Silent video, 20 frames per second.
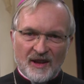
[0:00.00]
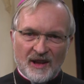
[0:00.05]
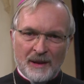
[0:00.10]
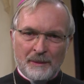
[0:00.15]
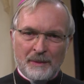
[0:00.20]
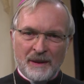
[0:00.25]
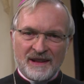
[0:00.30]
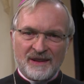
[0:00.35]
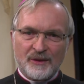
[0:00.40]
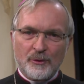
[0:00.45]

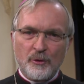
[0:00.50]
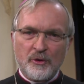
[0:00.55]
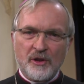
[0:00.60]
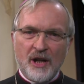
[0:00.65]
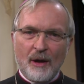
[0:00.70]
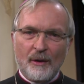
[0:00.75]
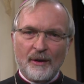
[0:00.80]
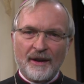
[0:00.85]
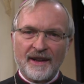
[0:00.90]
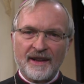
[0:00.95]
Liebe
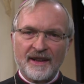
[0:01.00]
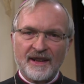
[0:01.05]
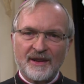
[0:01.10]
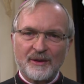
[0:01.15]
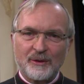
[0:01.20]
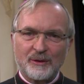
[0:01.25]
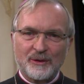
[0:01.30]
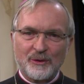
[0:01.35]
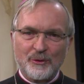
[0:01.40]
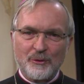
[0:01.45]

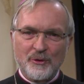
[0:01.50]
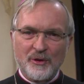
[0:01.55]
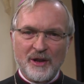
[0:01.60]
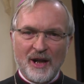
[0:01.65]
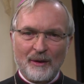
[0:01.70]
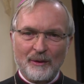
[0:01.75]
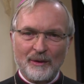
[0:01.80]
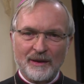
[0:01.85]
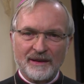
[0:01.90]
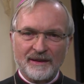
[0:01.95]
Zuschauerinnen und
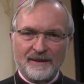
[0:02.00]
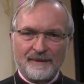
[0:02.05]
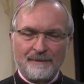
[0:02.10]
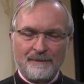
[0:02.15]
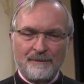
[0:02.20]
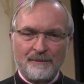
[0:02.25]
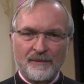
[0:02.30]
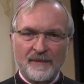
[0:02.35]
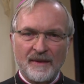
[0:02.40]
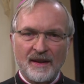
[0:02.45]
Zuschauer,
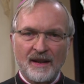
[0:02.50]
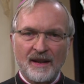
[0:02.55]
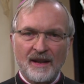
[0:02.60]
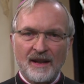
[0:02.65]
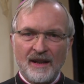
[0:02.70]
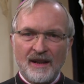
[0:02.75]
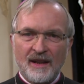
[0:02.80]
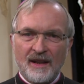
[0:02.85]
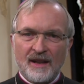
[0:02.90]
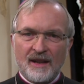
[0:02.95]

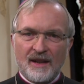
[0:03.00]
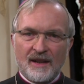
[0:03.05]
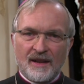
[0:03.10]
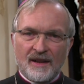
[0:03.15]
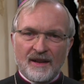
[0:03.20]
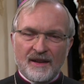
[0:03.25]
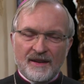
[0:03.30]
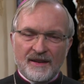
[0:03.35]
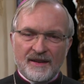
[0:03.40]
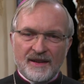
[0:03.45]

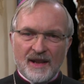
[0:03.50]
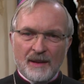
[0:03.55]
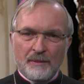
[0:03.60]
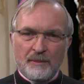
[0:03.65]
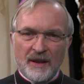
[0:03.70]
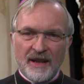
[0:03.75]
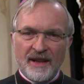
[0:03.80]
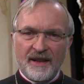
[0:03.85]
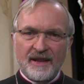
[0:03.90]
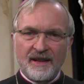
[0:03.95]
der
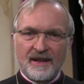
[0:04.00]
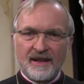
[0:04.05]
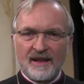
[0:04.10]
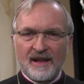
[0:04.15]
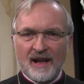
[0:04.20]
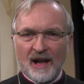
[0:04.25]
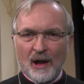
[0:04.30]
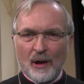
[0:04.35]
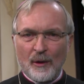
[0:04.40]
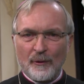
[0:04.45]

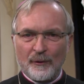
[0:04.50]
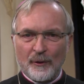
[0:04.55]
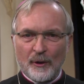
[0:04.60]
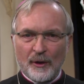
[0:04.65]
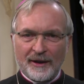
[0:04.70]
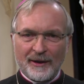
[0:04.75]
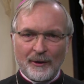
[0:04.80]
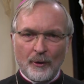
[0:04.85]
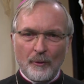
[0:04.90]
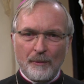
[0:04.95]
Blick auf
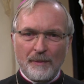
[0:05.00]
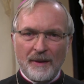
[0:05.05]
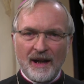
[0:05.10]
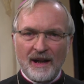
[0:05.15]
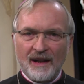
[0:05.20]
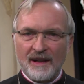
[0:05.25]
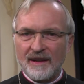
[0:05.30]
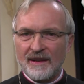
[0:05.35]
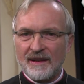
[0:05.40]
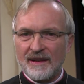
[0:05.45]

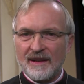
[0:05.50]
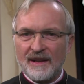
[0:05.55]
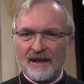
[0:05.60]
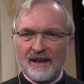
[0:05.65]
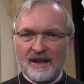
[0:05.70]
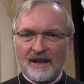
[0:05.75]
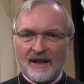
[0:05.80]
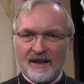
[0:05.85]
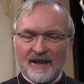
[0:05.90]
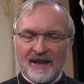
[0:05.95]
Europa
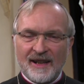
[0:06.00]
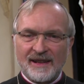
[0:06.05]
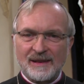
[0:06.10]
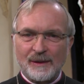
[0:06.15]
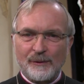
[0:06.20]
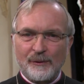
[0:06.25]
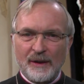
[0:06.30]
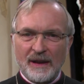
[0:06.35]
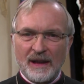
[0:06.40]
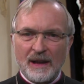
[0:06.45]

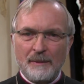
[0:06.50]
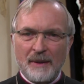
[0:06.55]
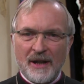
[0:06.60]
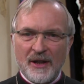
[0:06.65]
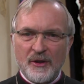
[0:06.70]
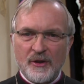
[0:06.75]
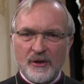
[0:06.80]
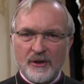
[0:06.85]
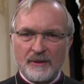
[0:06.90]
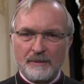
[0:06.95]
lässt viele
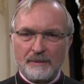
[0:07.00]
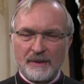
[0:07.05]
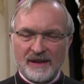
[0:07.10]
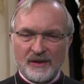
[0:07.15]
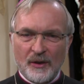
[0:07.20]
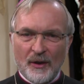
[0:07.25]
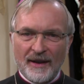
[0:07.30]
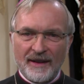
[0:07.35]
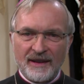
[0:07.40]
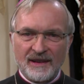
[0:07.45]
Menschen
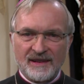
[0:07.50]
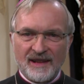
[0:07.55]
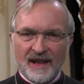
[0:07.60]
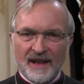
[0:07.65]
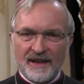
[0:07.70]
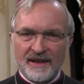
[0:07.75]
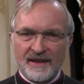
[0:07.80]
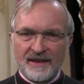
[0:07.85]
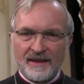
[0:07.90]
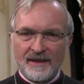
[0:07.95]
besorgt
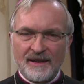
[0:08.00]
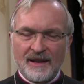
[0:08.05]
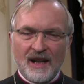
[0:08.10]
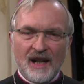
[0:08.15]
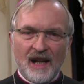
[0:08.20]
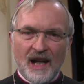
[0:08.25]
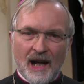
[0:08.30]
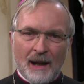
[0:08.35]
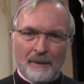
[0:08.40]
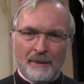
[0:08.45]
sein.
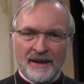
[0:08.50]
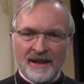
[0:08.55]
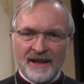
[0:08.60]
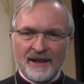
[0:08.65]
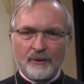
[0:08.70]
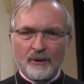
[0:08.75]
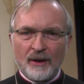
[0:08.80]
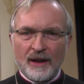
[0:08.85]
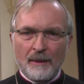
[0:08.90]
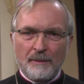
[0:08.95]
Aber
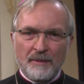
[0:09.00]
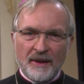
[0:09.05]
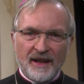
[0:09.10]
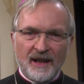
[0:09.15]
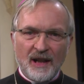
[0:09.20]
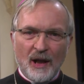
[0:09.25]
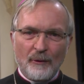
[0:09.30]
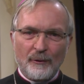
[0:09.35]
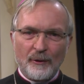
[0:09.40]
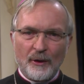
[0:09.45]
nicht nur der
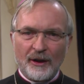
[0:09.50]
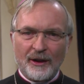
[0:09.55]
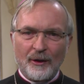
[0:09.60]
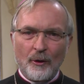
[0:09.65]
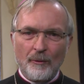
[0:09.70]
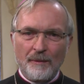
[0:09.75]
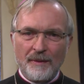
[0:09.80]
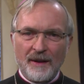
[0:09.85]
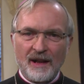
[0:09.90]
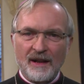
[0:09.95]
Blick auf
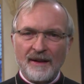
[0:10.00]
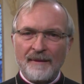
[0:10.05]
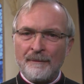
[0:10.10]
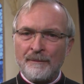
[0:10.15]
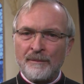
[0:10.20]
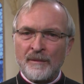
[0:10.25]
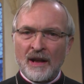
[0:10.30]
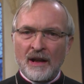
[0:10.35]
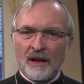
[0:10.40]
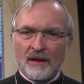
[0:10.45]
Europa,
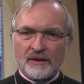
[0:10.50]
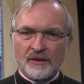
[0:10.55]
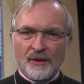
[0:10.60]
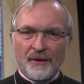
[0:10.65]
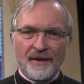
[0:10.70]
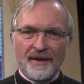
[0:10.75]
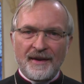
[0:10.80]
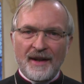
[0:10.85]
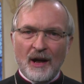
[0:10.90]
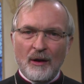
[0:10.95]

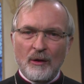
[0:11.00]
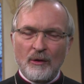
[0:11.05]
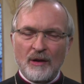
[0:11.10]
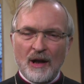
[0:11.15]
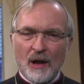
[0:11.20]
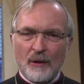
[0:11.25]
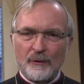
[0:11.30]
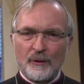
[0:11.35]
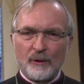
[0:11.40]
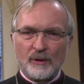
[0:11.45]
sondern
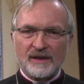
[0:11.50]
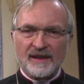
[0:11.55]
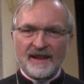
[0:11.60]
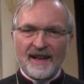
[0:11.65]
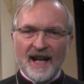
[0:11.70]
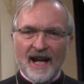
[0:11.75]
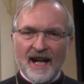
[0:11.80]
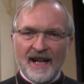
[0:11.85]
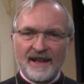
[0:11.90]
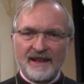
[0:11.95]
auch auf
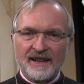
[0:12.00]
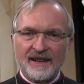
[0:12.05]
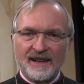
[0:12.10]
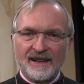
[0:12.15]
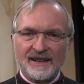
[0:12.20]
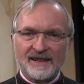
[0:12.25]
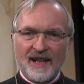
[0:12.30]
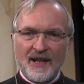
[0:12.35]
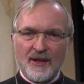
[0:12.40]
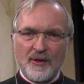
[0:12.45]
unsere eigene
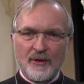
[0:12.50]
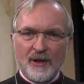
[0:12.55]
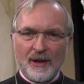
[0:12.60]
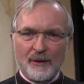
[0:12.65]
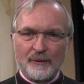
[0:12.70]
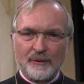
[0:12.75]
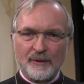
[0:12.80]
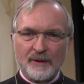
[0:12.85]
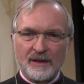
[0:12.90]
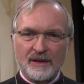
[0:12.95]

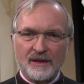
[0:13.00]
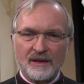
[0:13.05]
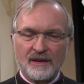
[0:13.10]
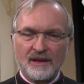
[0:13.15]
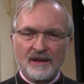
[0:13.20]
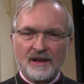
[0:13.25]
Gesellschaft.